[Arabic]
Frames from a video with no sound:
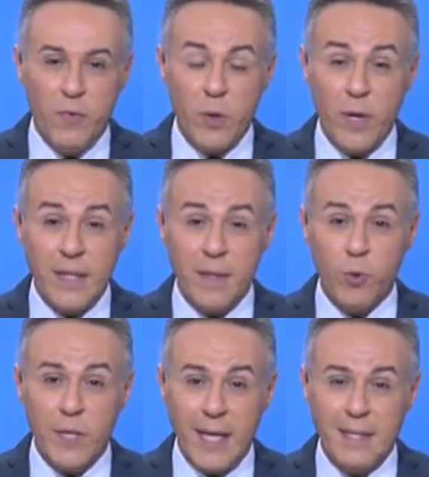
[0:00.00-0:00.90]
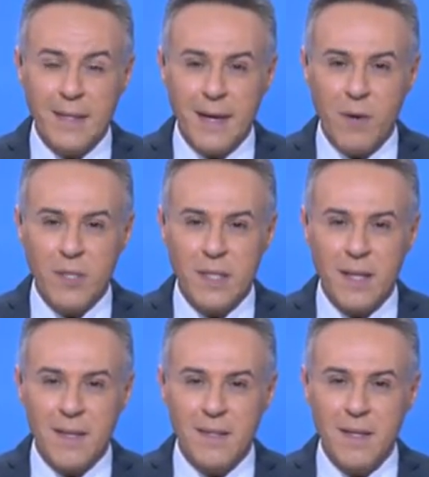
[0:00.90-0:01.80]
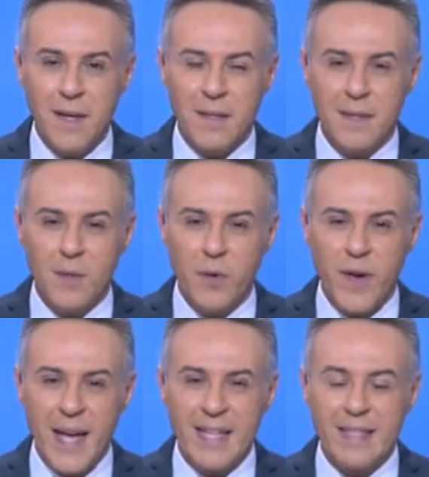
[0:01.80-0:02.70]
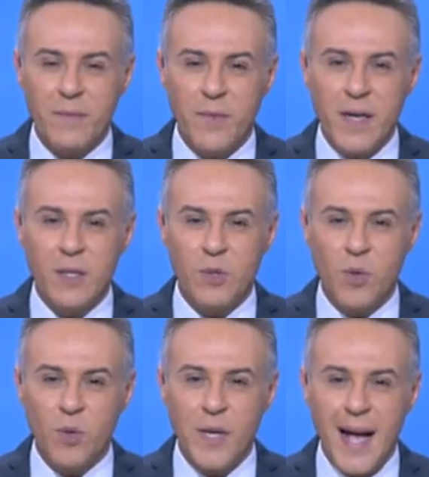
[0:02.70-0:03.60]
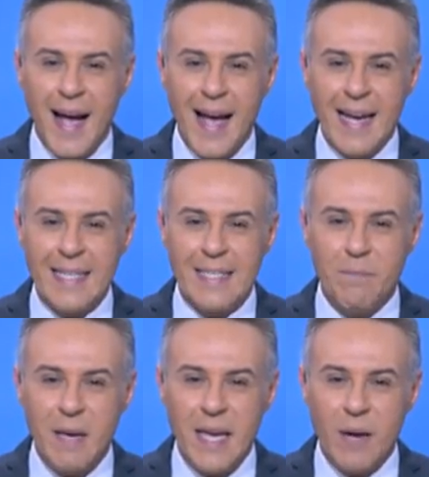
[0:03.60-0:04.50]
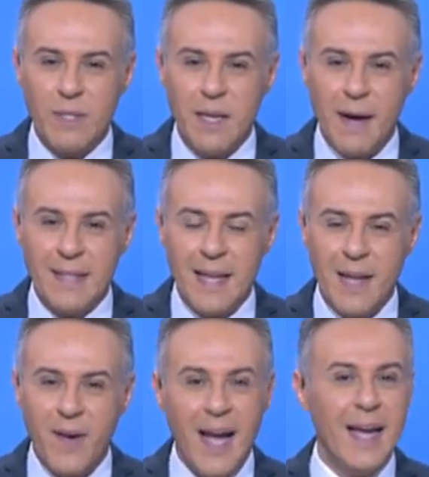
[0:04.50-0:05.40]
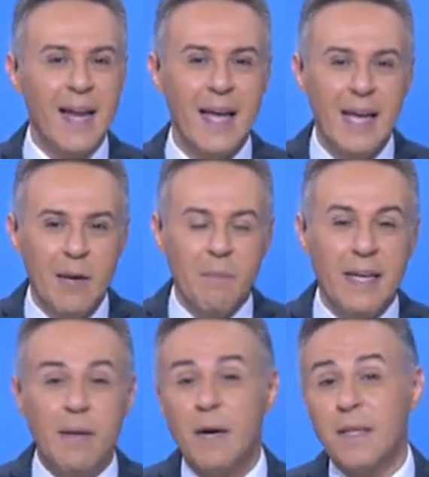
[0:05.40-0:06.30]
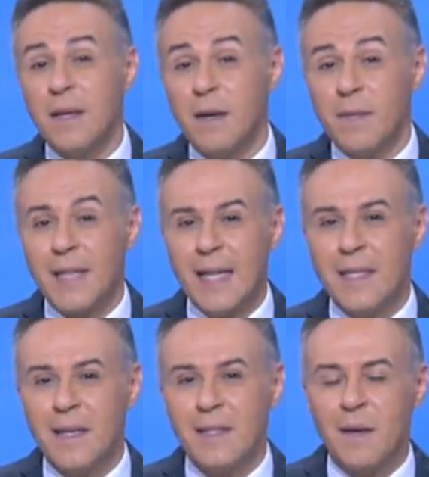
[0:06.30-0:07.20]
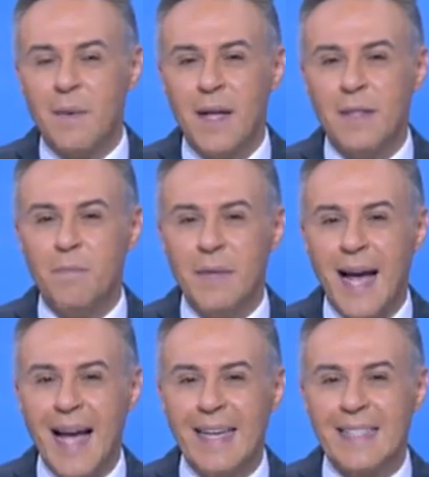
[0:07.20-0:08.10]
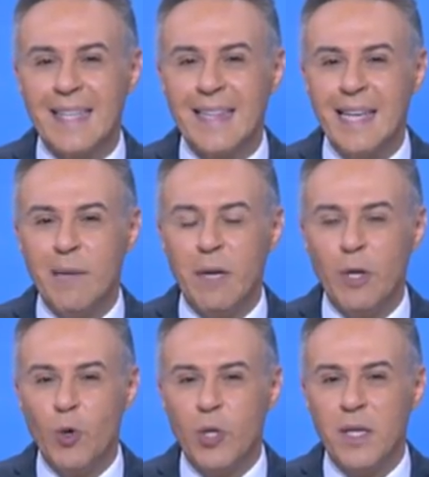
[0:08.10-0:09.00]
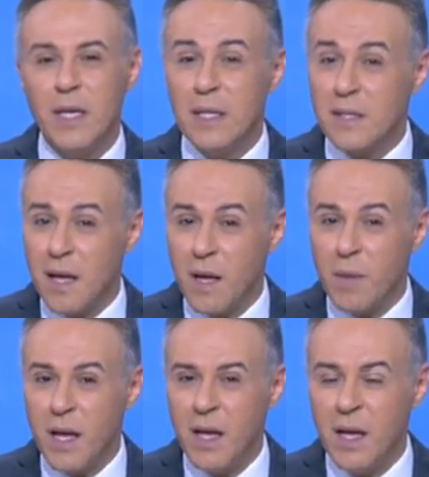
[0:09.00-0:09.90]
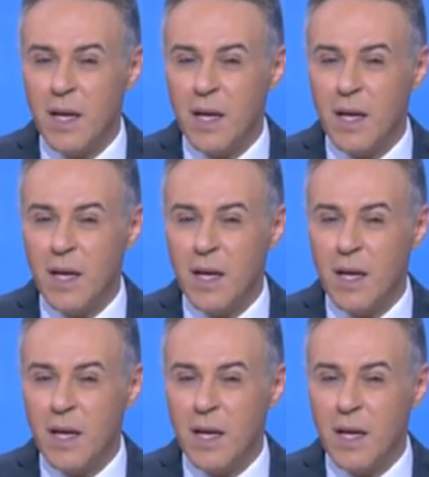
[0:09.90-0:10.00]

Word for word: في الولايات المتحدة تجاوزت حصيلة وفيات فيروس كورونا حاجز 107000 حالة بينما اقتربت عدد الإصابات من حاجز ال 2 مليون إصابة